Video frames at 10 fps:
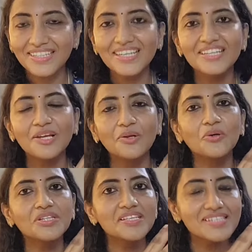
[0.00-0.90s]
இந்த
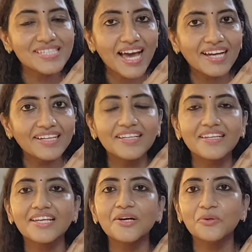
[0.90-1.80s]
லோட்டஸ் ஸ்டாண்ட்
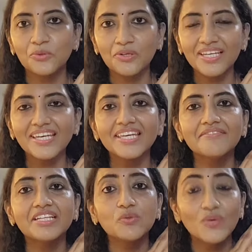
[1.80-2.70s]
இருக்கிற உருளி
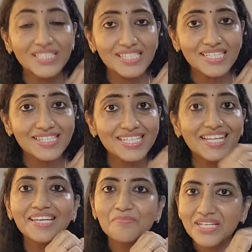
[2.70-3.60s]
இது வந்து ஒன் சிக்ஸ்டி
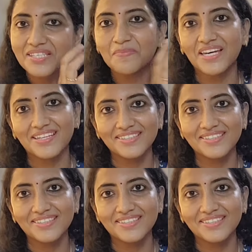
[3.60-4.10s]
நைன் மஸ்பை